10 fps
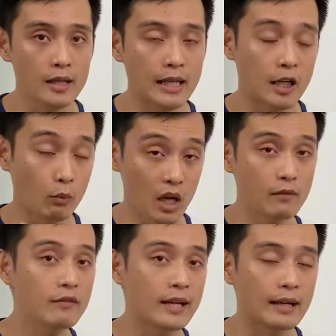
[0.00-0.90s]
đồng nghĩa với
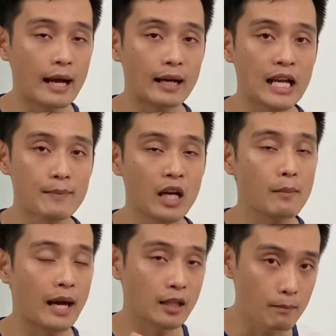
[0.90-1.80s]
việc là khi mà các
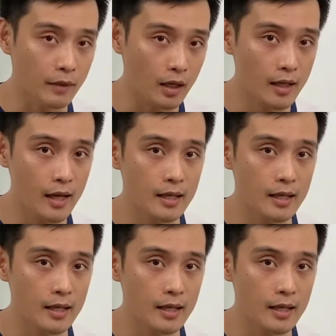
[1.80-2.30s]
bạn zoom tới á,